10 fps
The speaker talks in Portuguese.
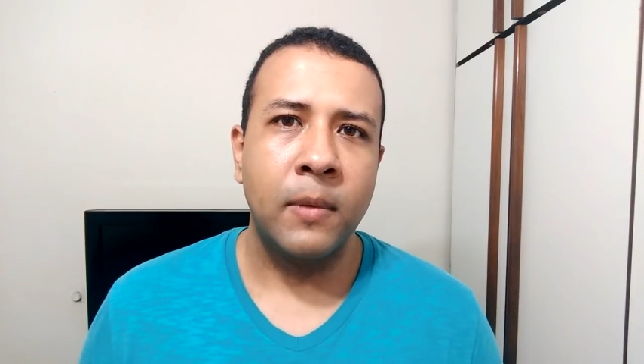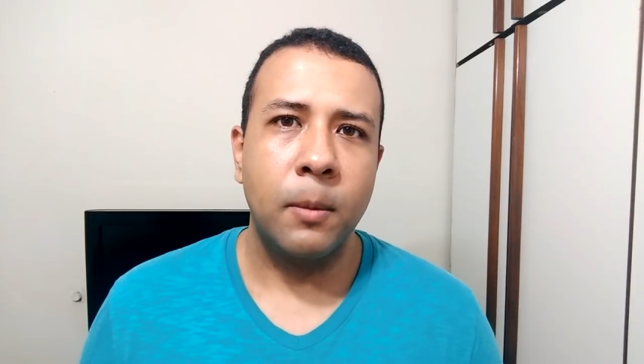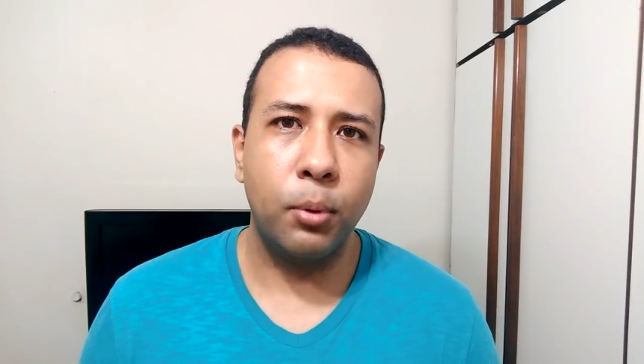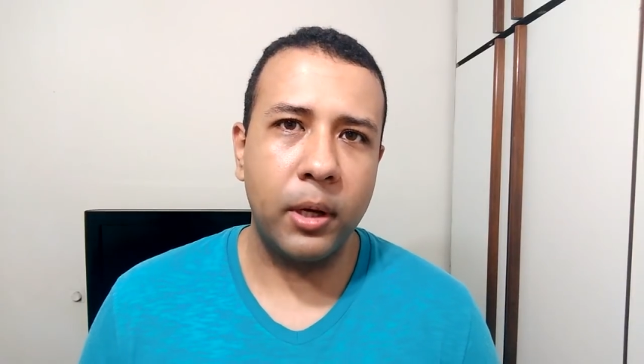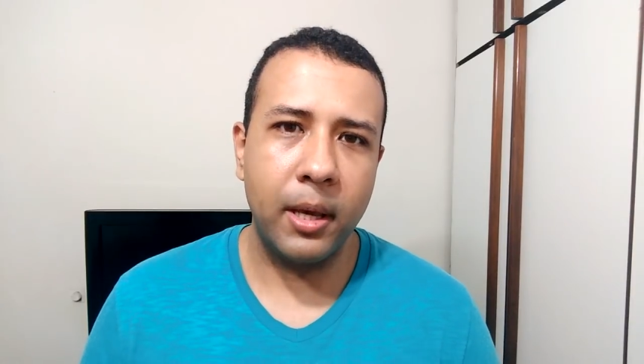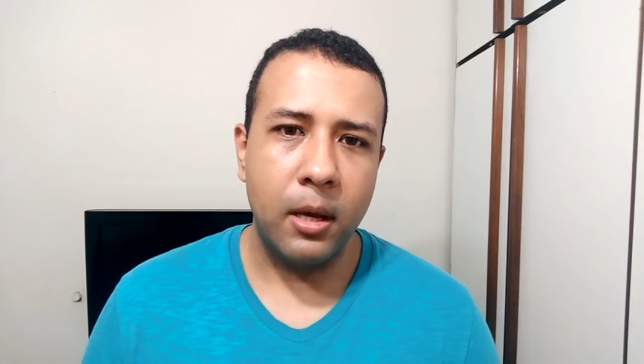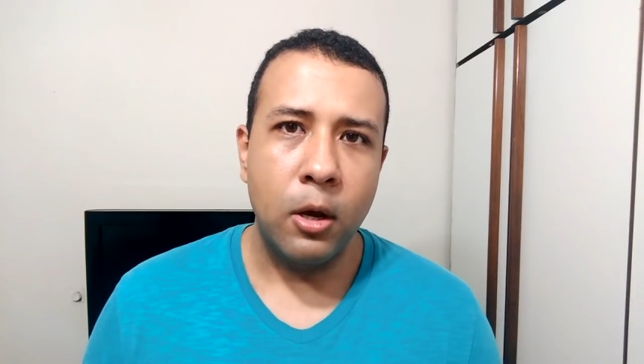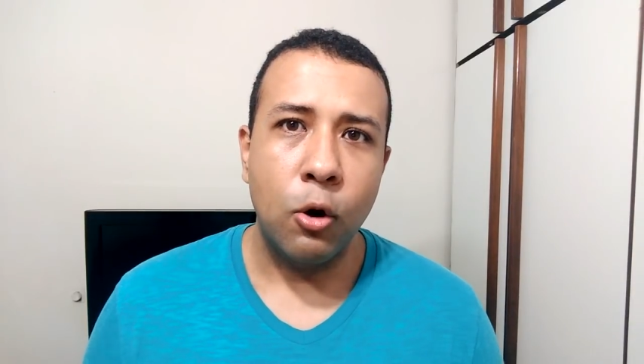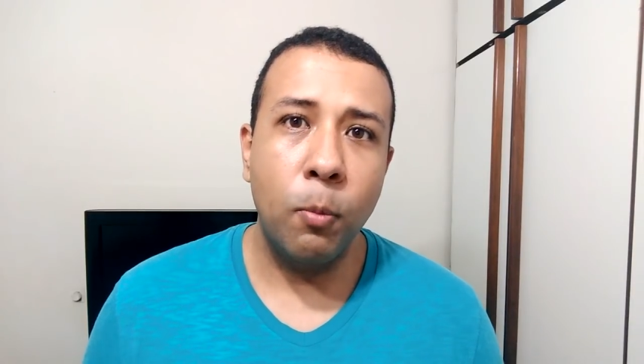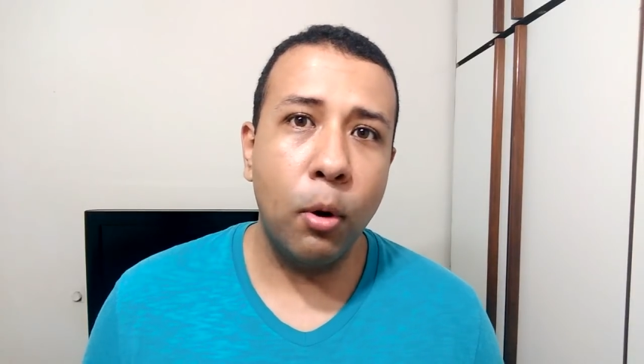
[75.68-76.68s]
Porque
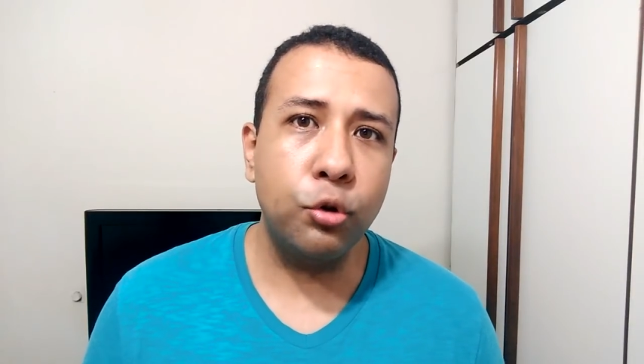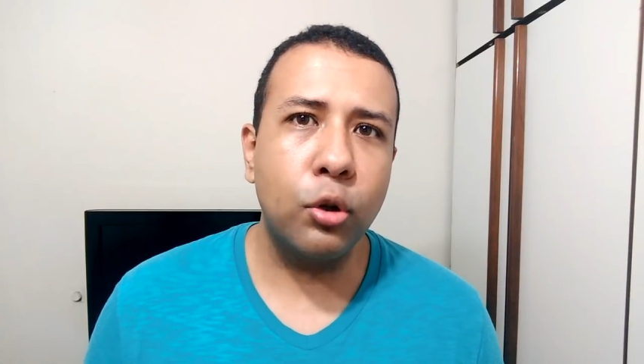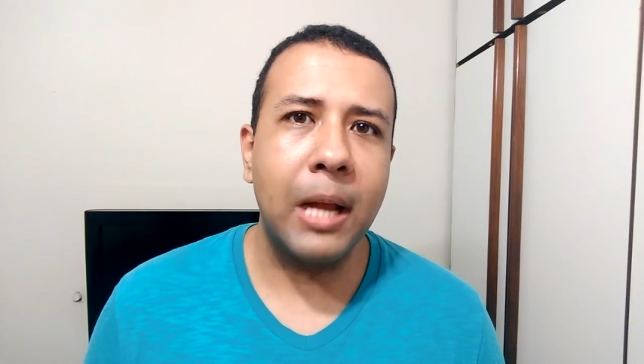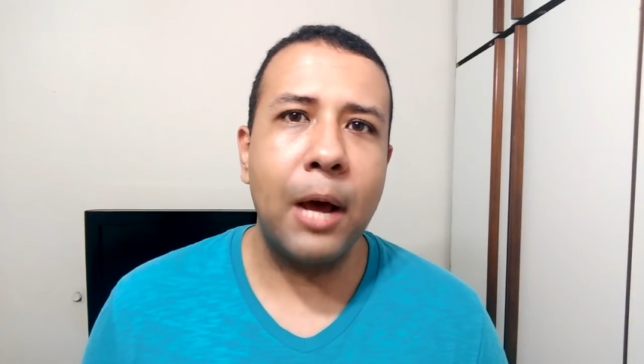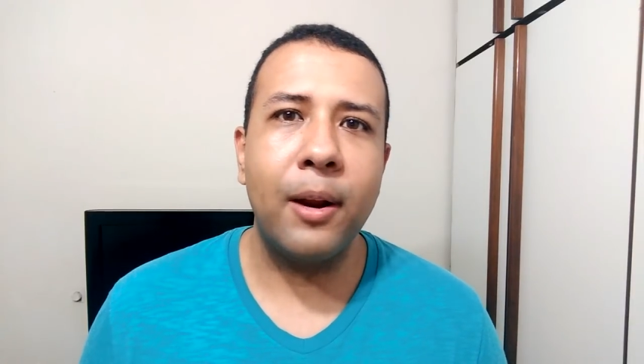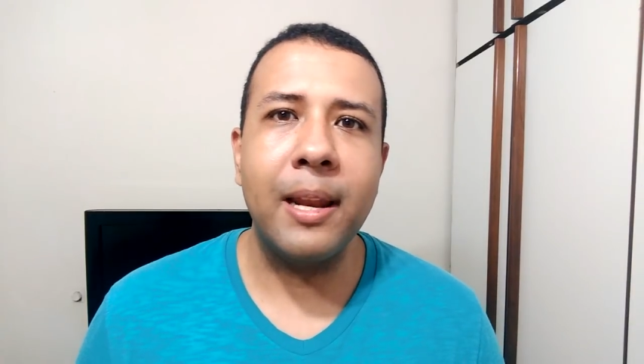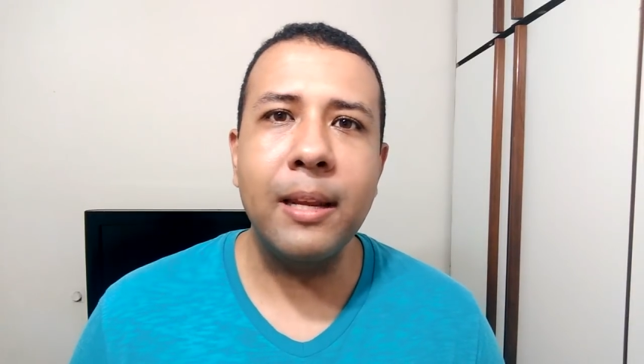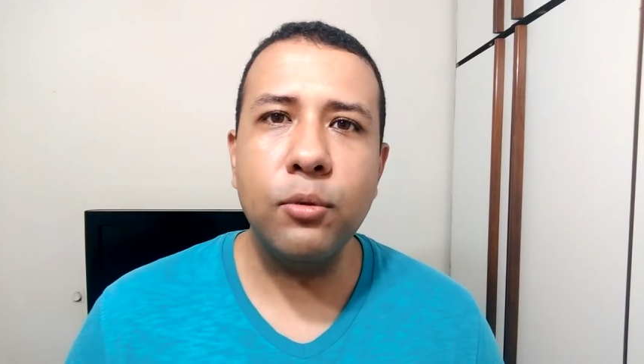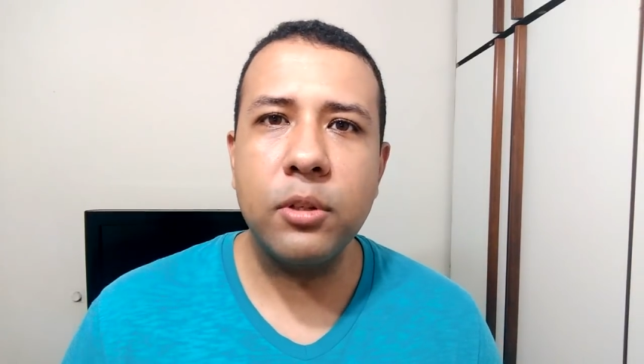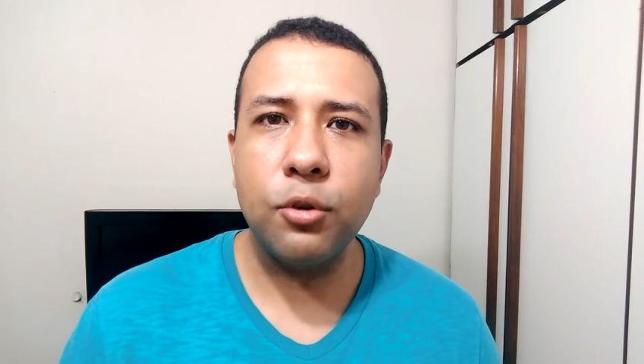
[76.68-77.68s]
o Bolsonaro,
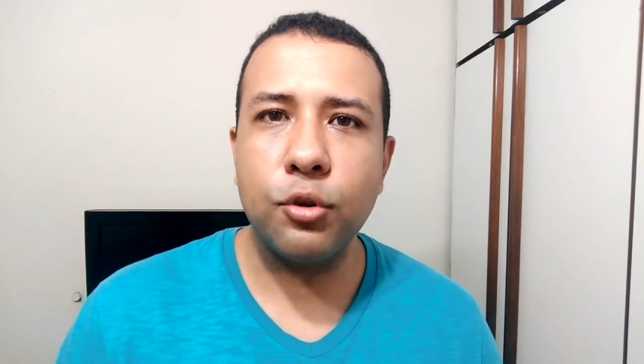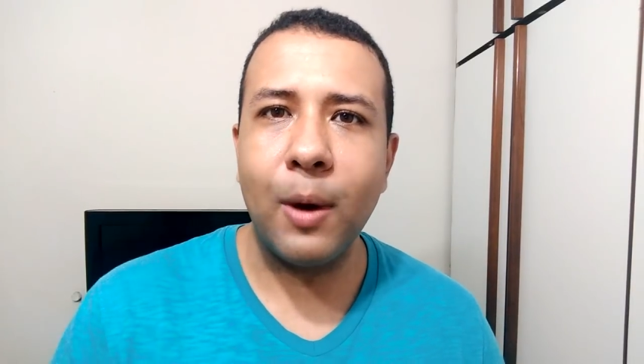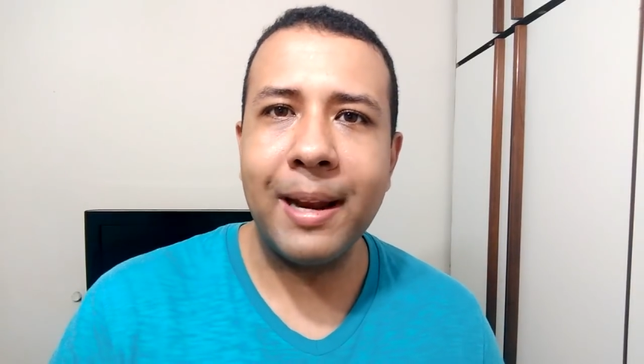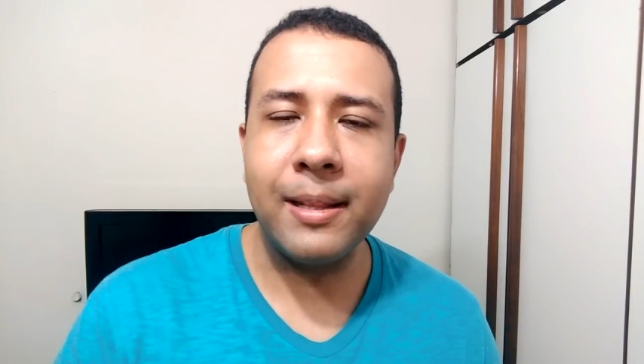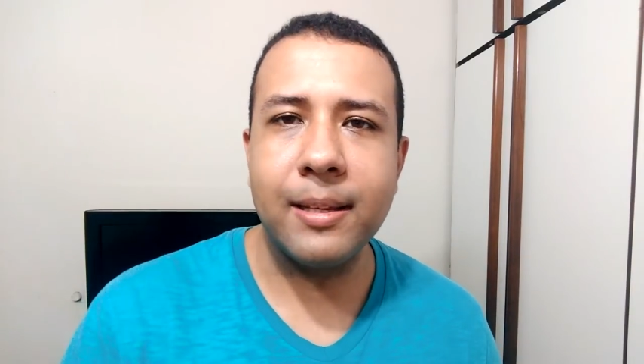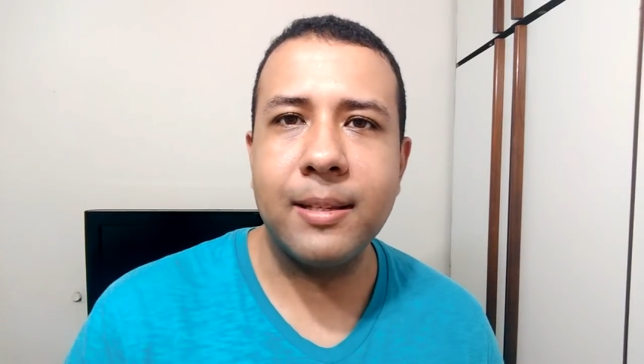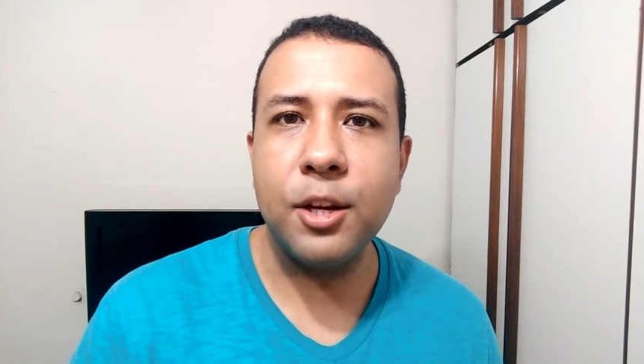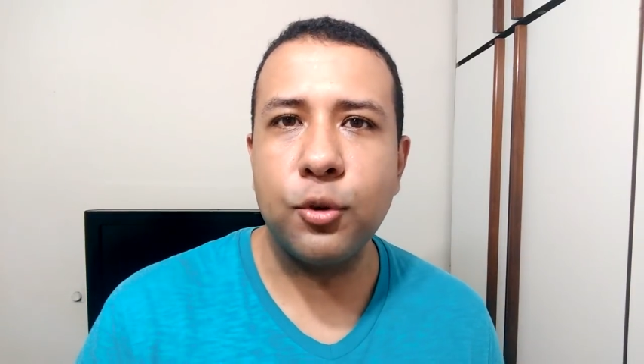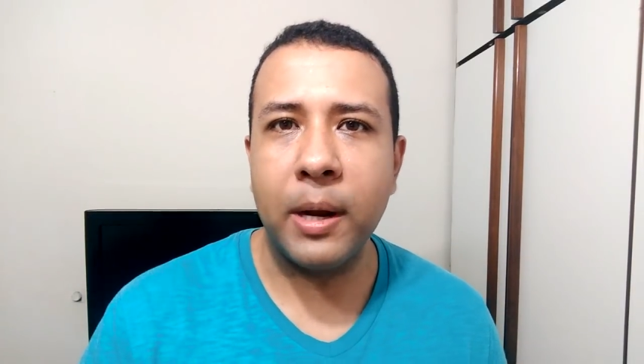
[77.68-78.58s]
além dos seus 46%,